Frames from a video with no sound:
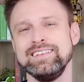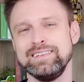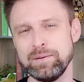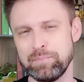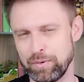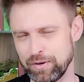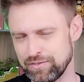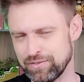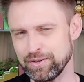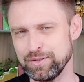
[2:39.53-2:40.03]

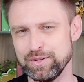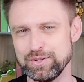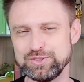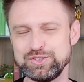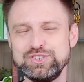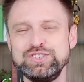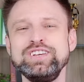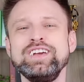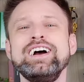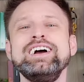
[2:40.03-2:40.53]
Depois, quando eu
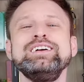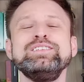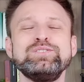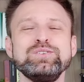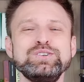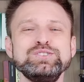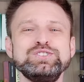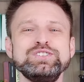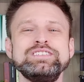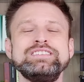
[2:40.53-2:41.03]
tinha em
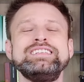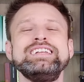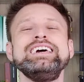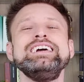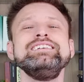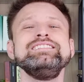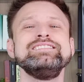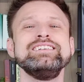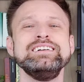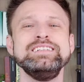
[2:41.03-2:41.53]
torno de
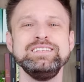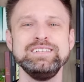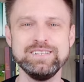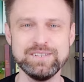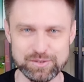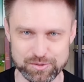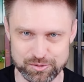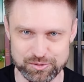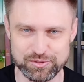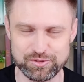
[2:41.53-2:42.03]
três
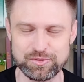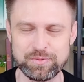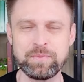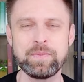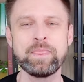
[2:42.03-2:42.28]
aninhos,